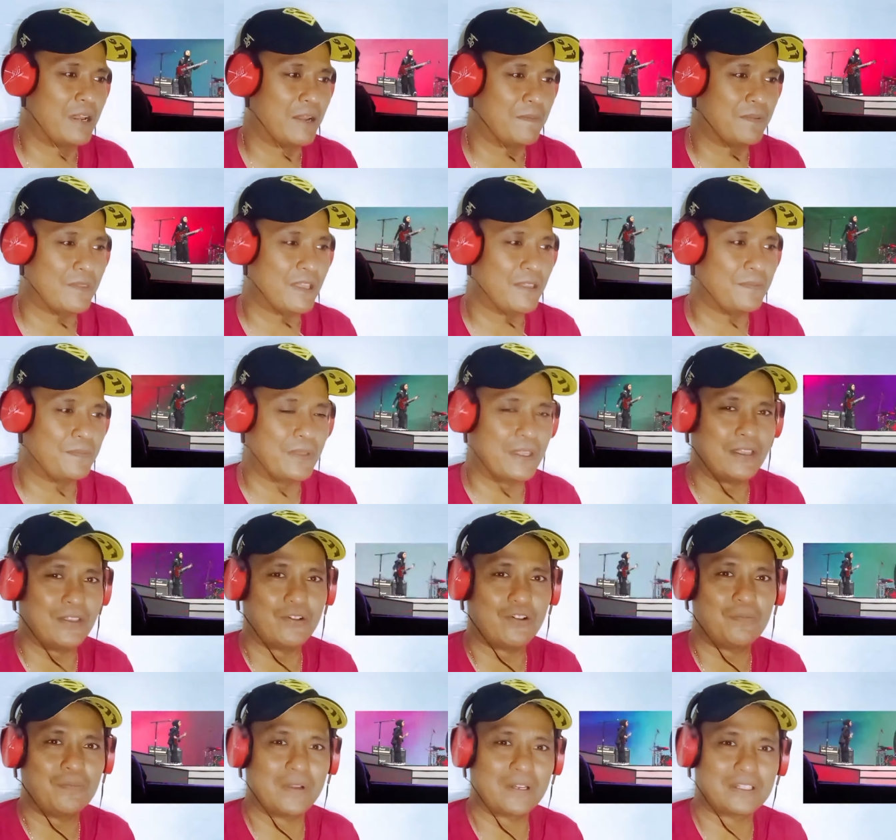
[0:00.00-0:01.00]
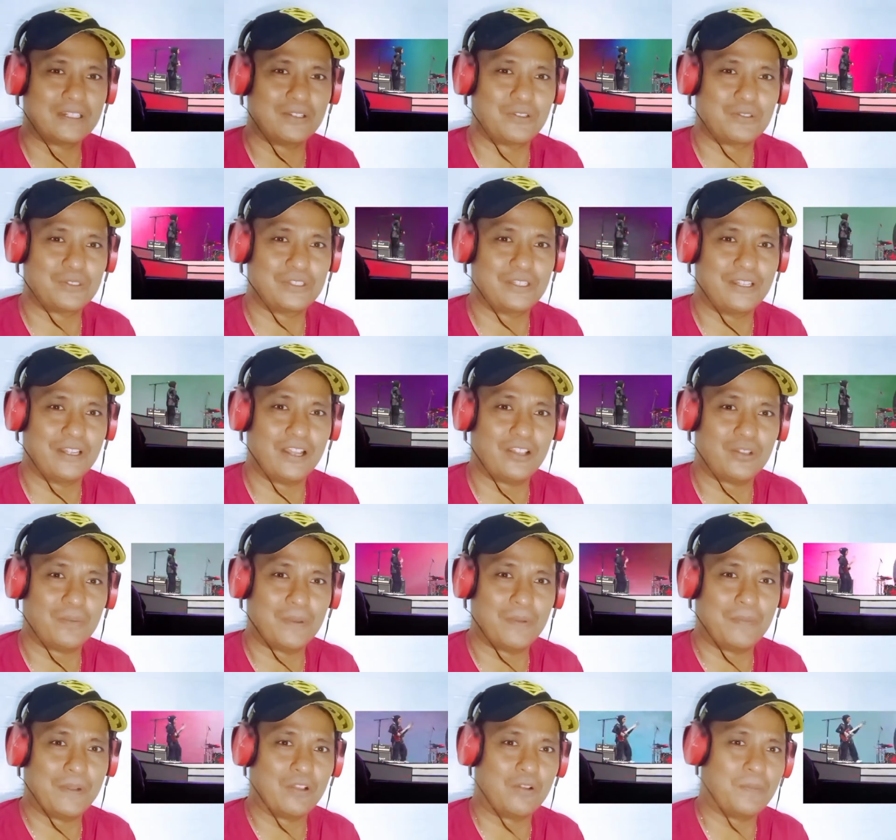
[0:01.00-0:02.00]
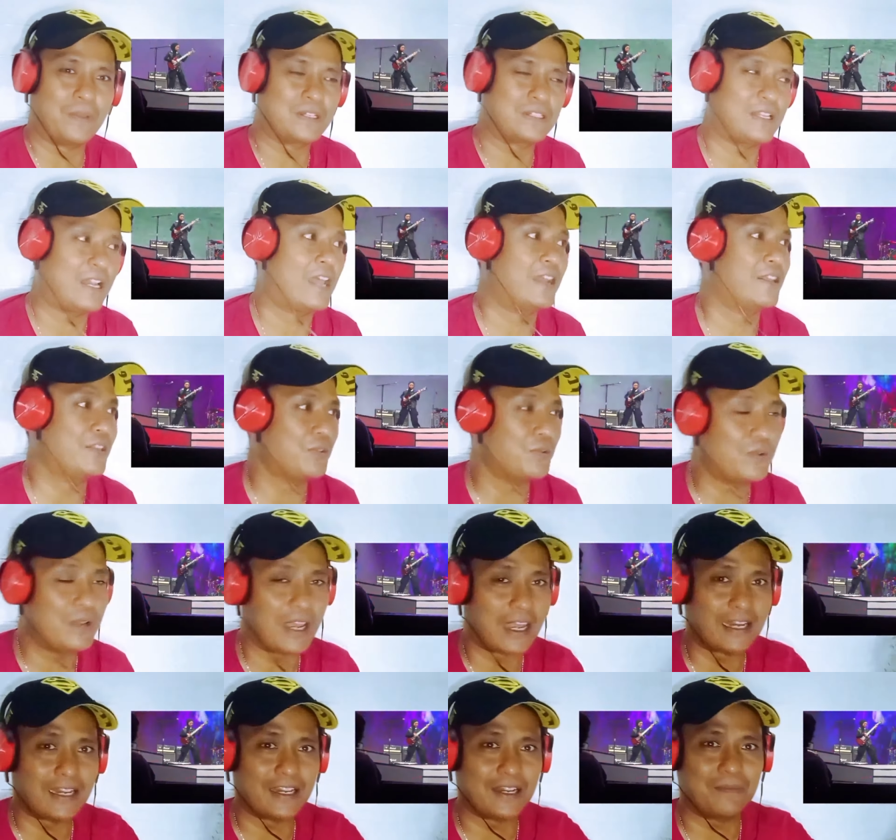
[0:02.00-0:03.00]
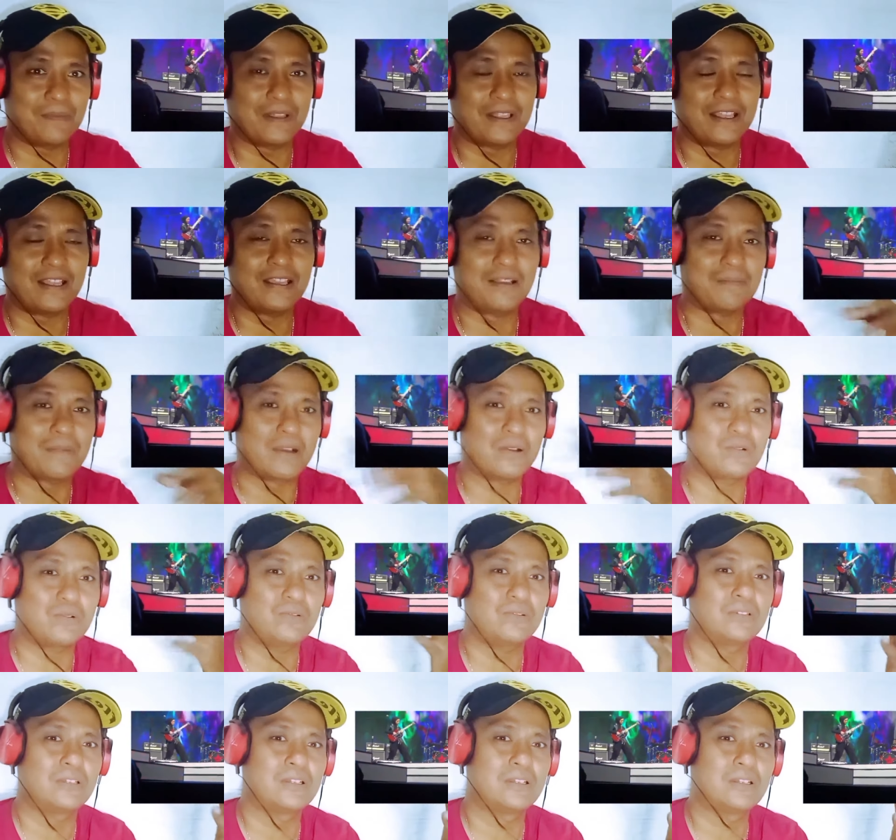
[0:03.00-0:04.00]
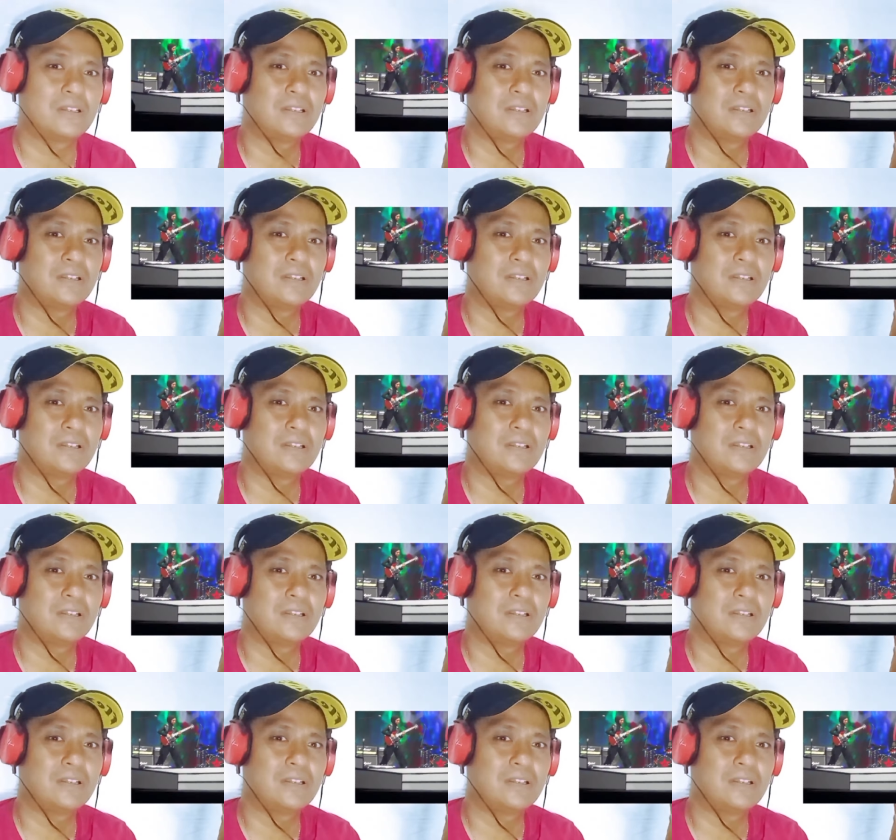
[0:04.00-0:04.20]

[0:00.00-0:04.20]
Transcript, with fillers: para penyanyi penyanyi komersial itu sendiri atau band-band komersil ada juga kan yang dibelanya yang manggung